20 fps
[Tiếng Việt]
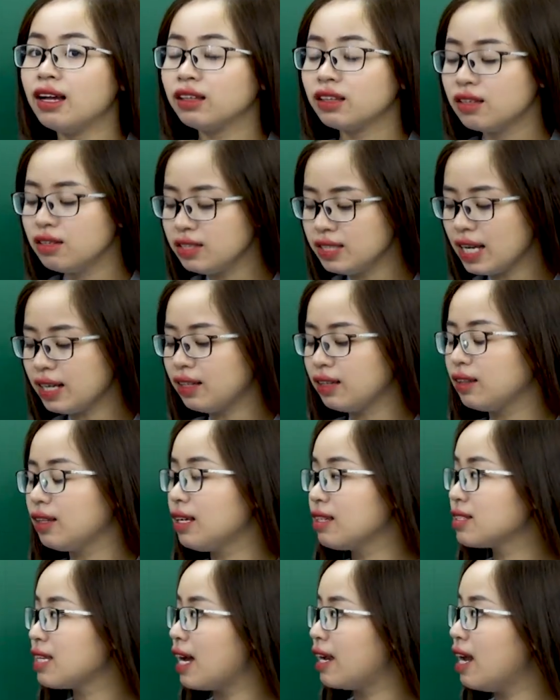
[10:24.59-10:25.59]
Thứ nhất,
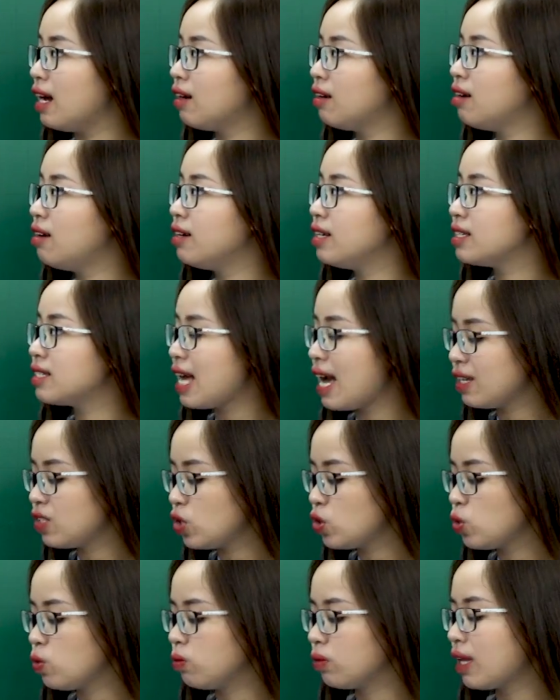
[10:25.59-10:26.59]
tác giả đã gợi ra
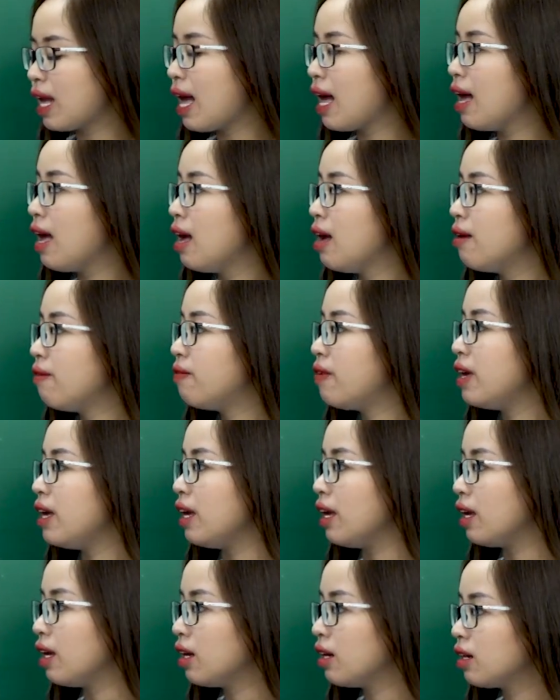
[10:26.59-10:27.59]
cho chúng ta
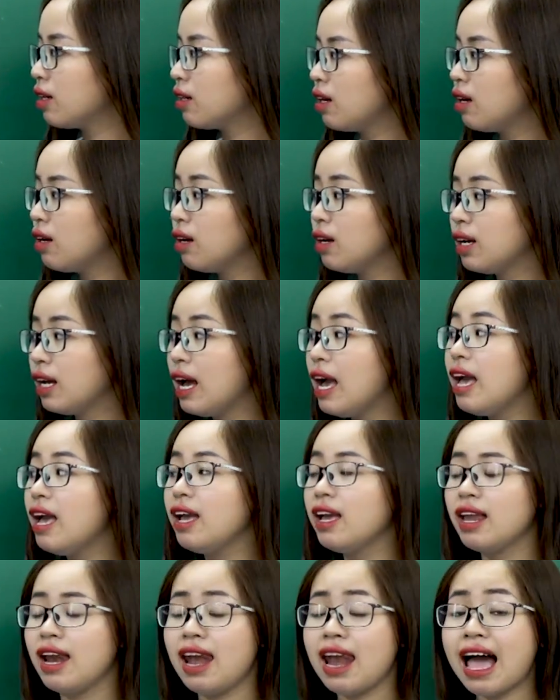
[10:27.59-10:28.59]
về
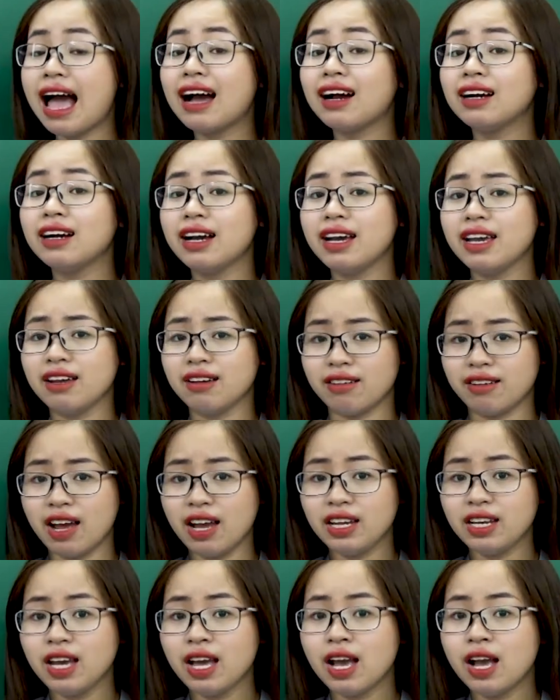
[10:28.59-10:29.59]
nghề, làng nghề ở
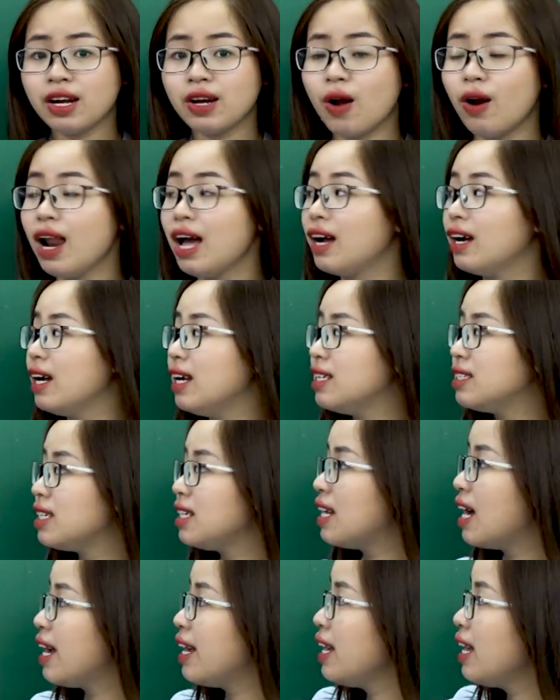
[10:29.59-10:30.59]
đây. Đó là nghề
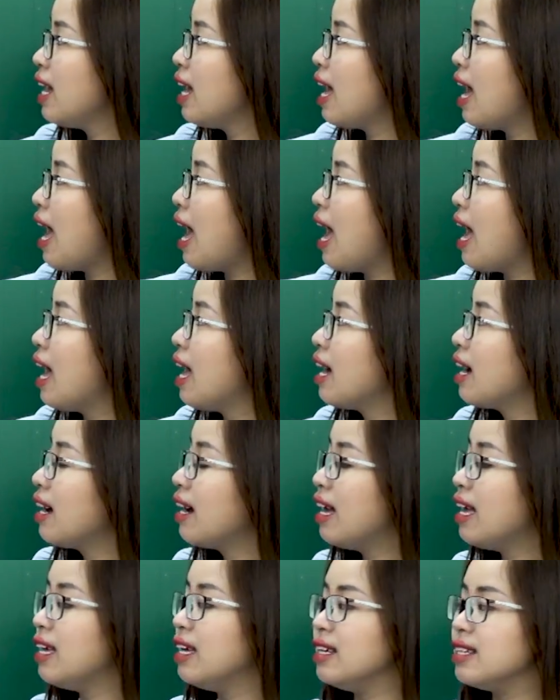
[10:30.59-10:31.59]
gì đấy? À,
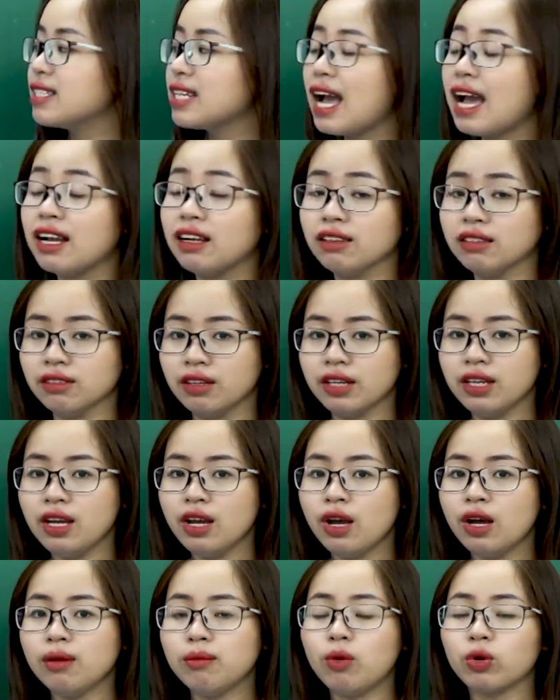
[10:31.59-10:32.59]
nghề trải lưới,
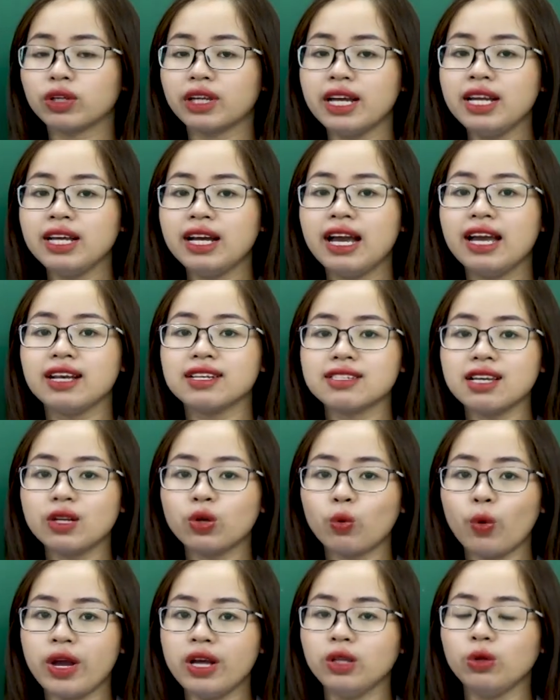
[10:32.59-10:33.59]
một cái nghề
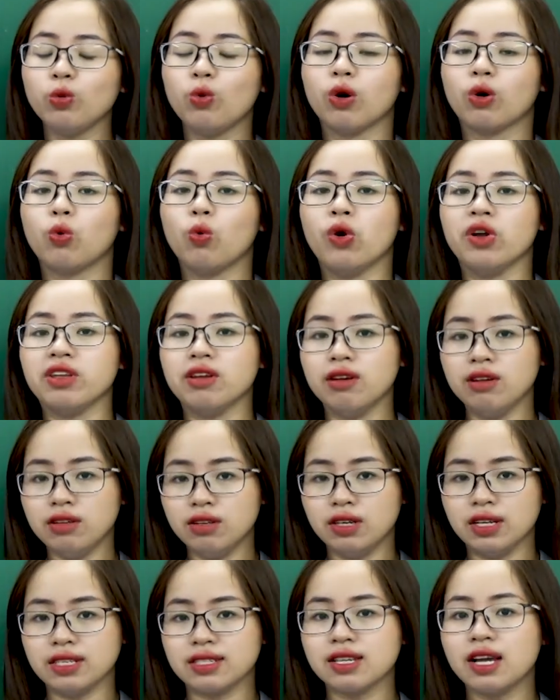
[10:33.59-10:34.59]
rất quen thuộc của những
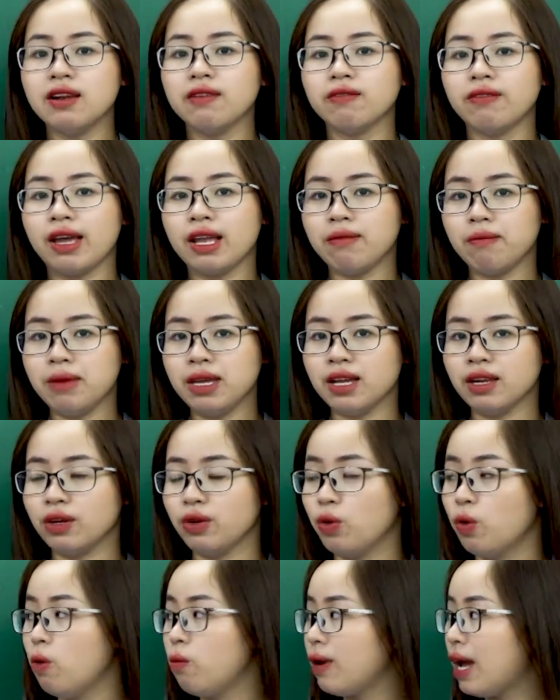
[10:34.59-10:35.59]
người dân ven biển
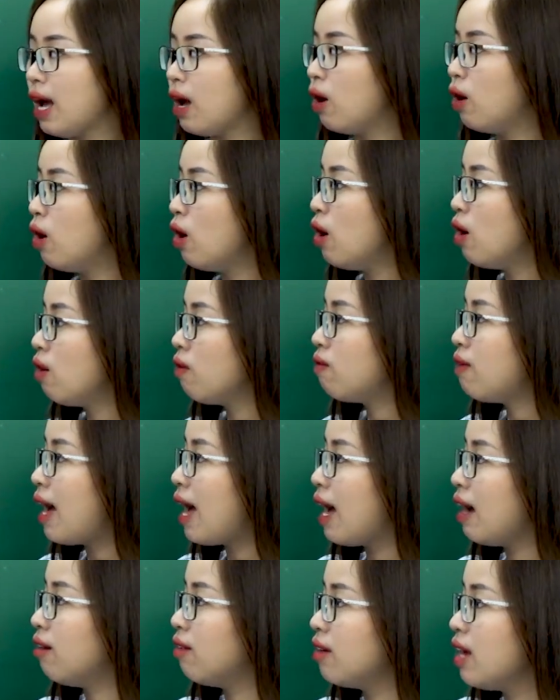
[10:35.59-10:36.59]
đúng không nào?
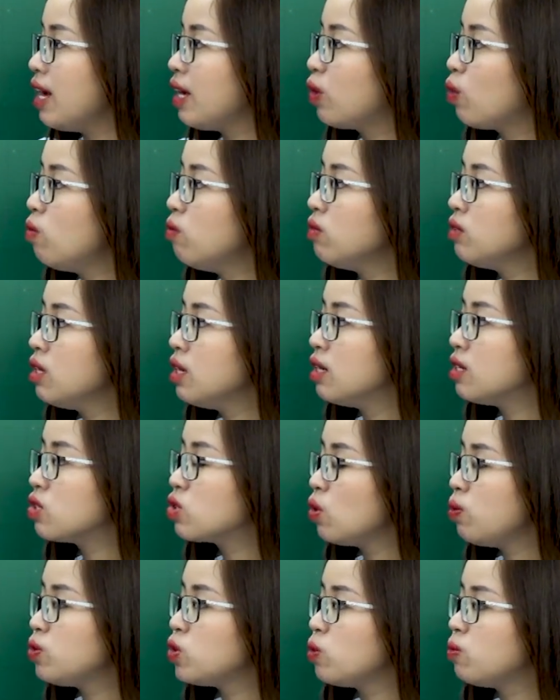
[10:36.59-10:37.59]
Và ở đây cũng
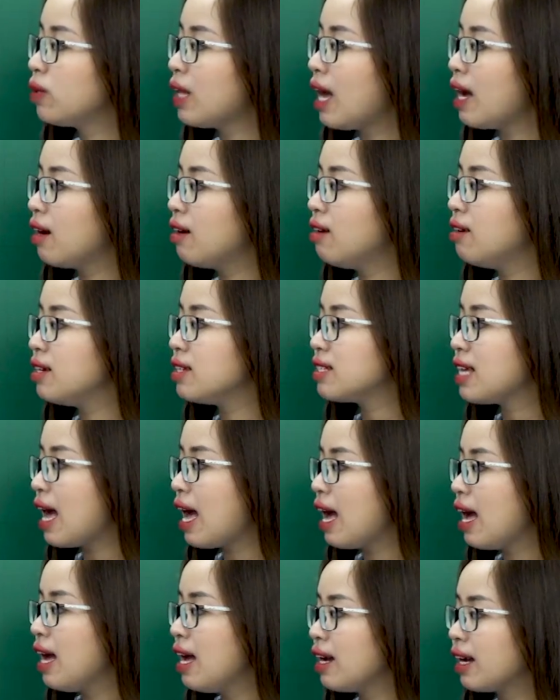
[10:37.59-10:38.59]
giúp chúng ta gợi
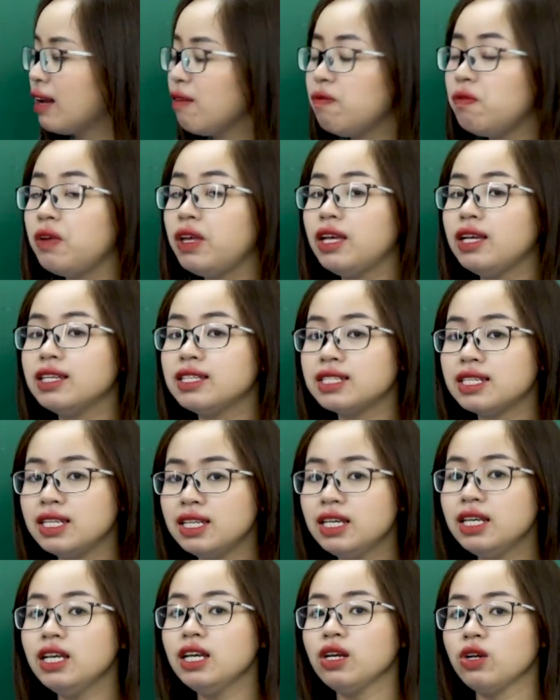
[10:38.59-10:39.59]
ra cái vị
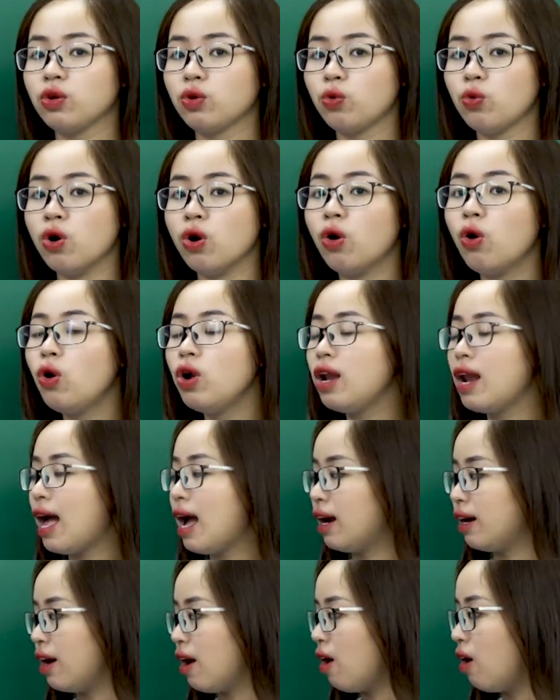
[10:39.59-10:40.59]
trí của ngôi
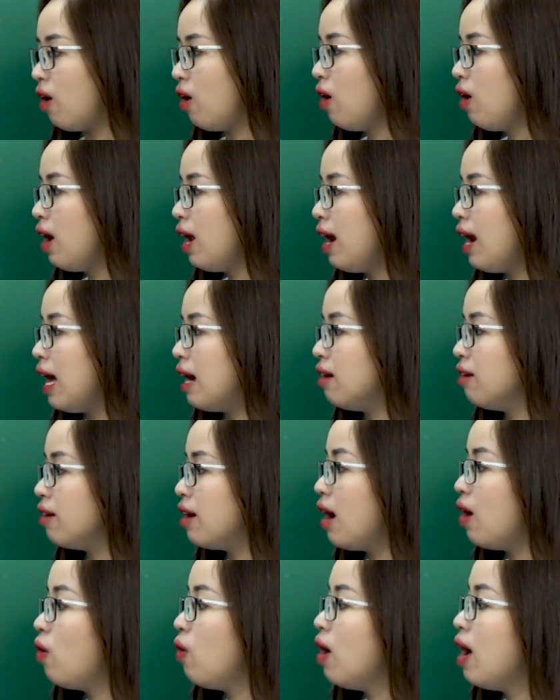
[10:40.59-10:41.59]
làng đó là ở
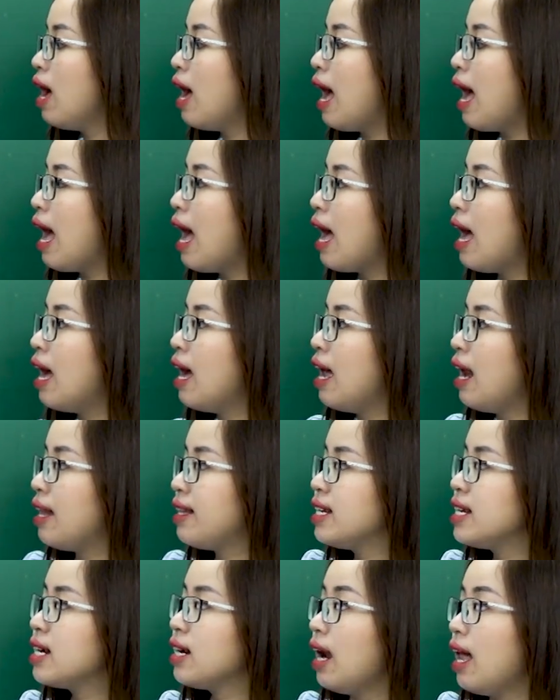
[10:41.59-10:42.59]
đâu? À,
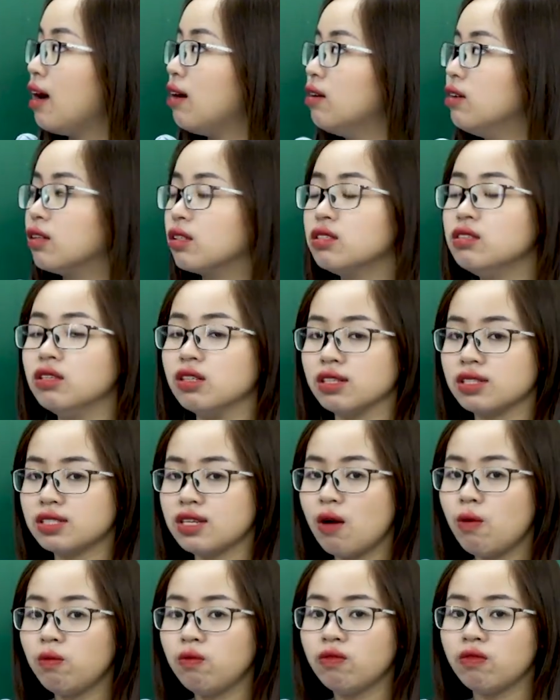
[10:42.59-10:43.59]
chính là ở cửa
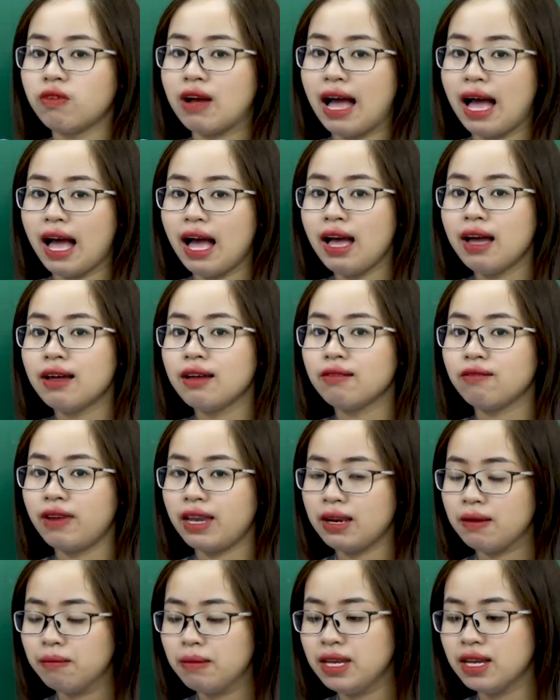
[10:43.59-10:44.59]
sông và
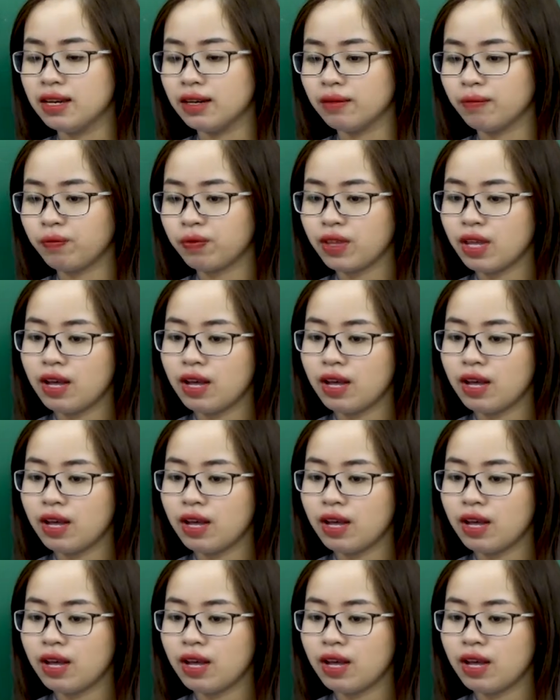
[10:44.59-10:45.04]
ven biển.